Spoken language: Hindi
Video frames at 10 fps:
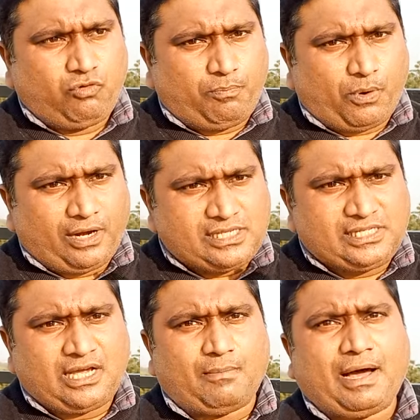वो
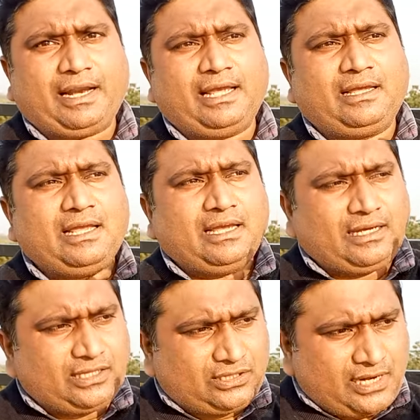पॉलिसी हमारे
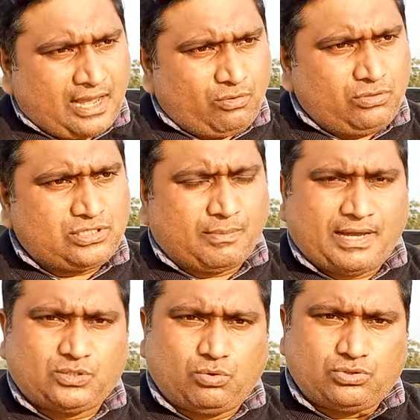कितना उन
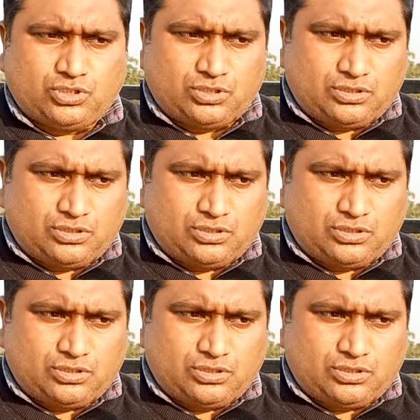समाज को